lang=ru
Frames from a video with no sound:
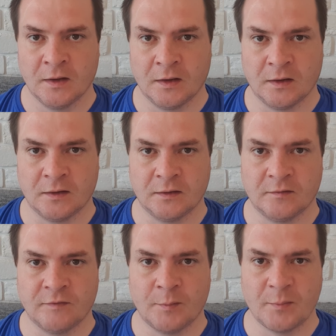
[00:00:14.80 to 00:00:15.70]
э,
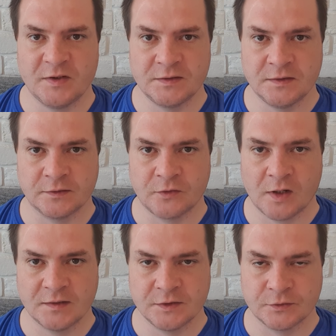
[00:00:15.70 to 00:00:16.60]
вам объяснить эту
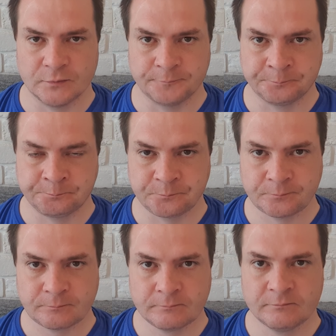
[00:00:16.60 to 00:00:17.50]
разницу,
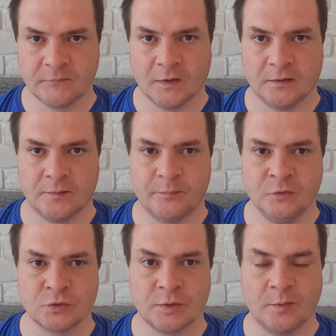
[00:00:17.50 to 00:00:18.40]
э,
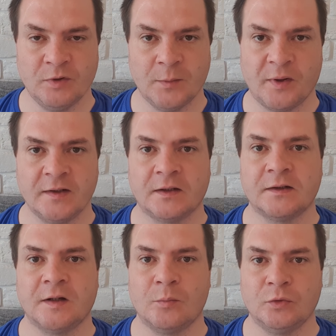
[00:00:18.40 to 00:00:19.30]
ну, чтобы было
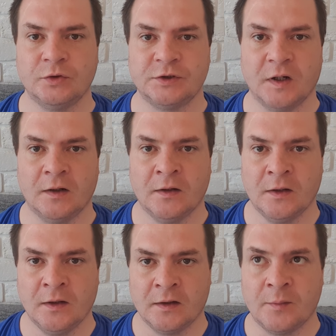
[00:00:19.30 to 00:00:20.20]
понятно на будущее.
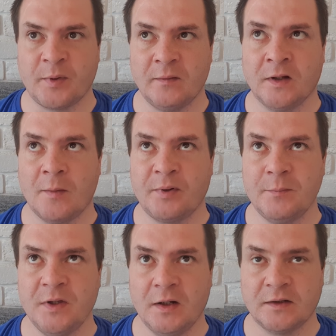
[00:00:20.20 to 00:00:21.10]
На, на
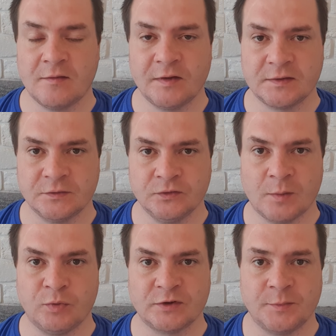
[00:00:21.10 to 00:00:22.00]
примере давайте, ну,
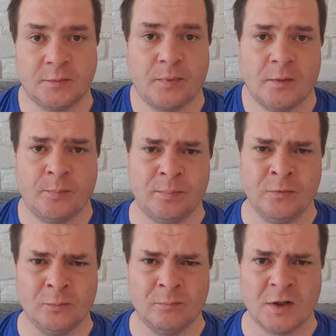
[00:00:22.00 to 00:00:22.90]
допустим, это,
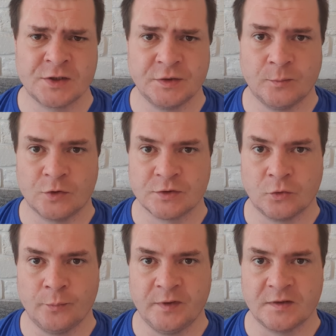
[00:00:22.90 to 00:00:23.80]
ну, машину можно
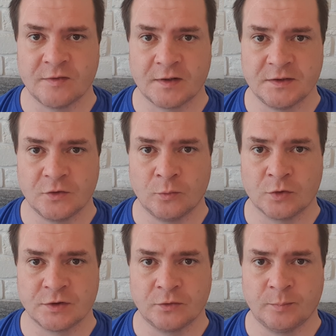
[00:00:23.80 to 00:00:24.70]
купить, квартиру
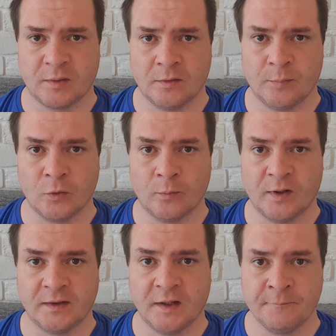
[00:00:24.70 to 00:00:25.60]
можно э,
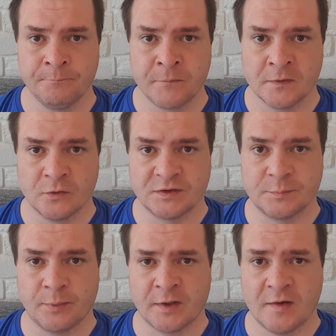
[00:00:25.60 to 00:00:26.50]
покупать, да? То
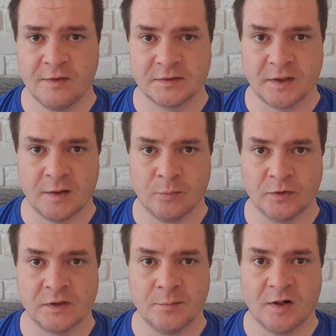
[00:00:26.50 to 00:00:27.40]
есть продавец
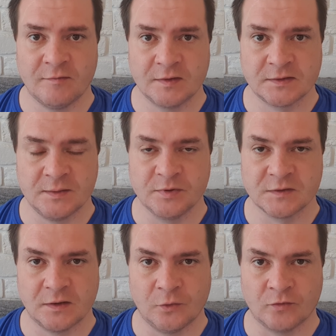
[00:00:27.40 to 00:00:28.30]
требует либо аванс, либо
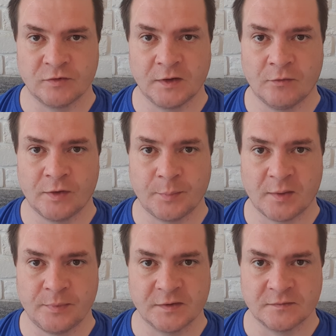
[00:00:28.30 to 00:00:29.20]
залог, в договоре
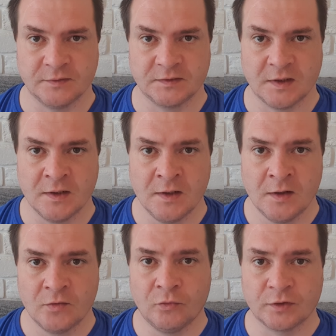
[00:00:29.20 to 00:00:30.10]
прописывается.
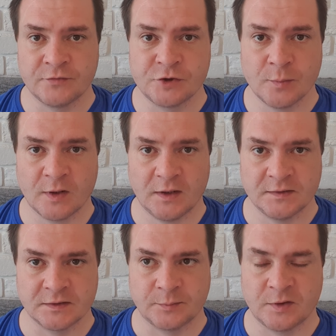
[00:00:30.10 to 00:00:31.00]
Вот, и в чем
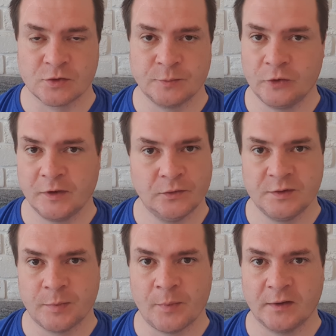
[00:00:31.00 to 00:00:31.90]
разница? Потому что многие
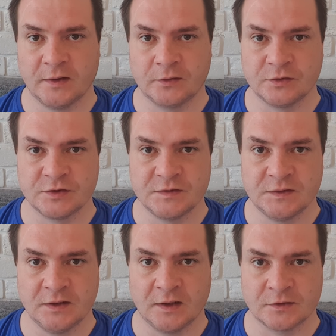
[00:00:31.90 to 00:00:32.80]
люди попадают очень
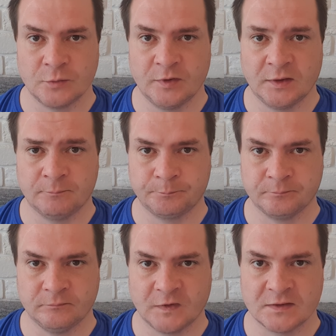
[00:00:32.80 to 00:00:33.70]
сильно, особенно
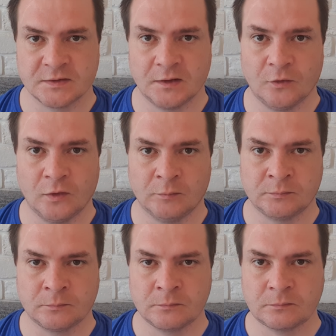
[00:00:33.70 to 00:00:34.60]
с залогом.
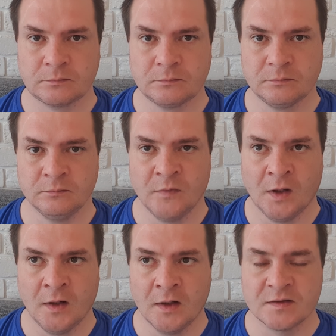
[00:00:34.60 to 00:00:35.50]

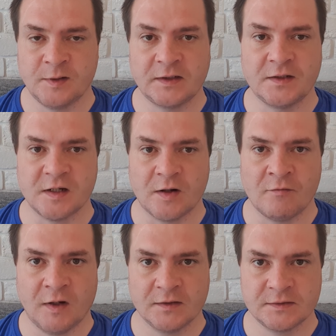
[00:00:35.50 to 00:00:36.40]
Смотрите,
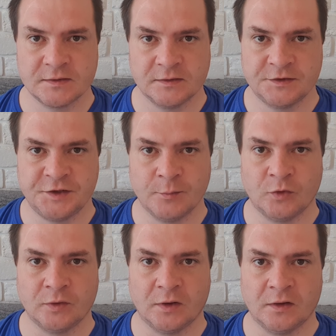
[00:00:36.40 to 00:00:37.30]
аванс, чем
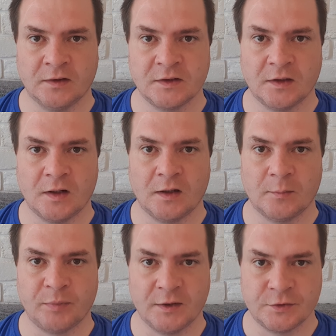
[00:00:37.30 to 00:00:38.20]
он? Э,
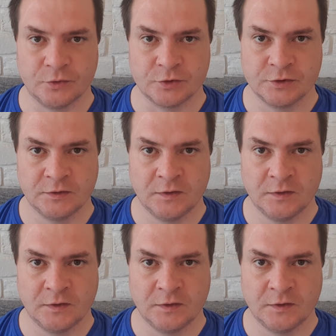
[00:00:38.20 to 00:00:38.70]
это платеж,